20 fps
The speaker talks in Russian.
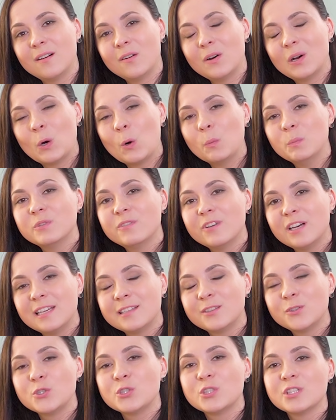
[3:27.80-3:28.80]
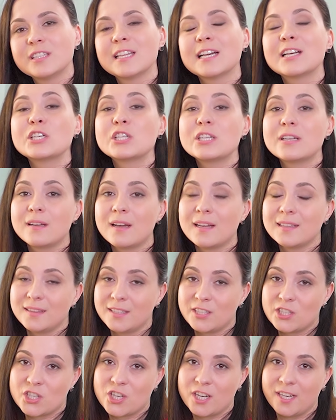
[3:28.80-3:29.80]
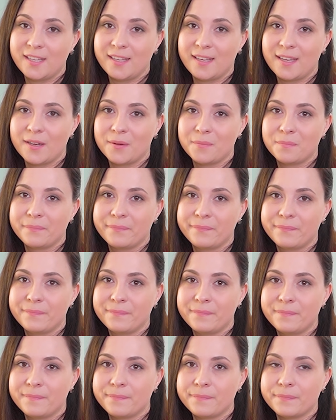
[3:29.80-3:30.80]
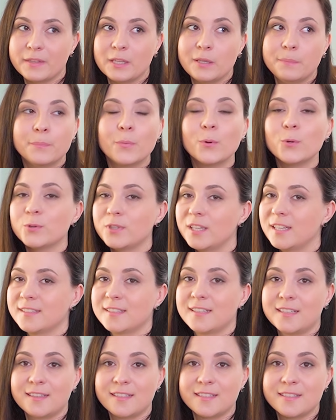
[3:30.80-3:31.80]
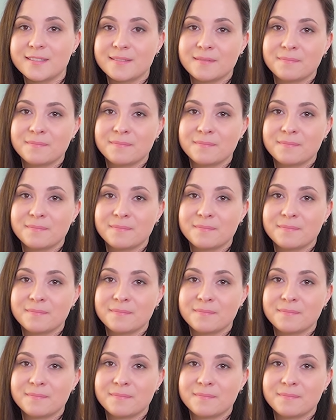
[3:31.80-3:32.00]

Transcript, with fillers: убивает точно так же отношения и полная открытость.